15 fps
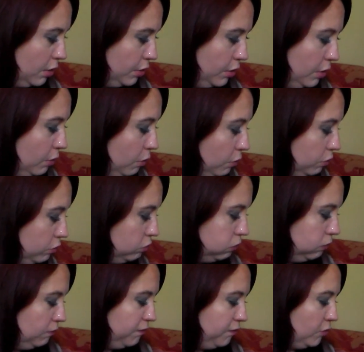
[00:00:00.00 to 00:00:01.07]
Et euh,
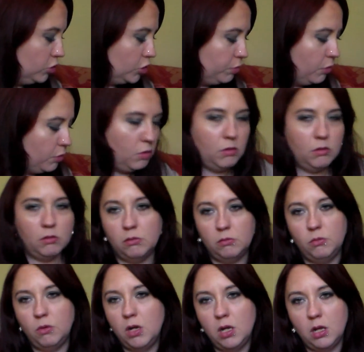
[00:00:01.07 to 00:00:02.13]

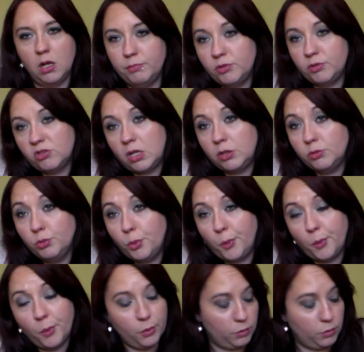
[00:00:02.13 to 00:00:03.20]
franchement, ouais, peut-être un
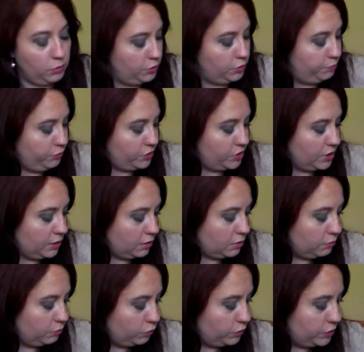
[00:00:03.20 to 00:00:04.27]
euro euh, de
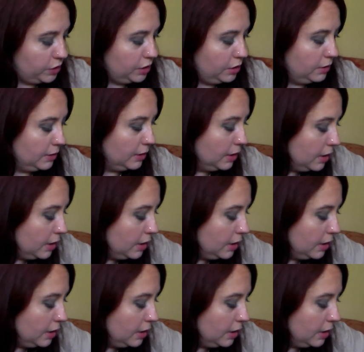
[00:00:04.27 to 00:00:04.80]
poussière, comme on dit.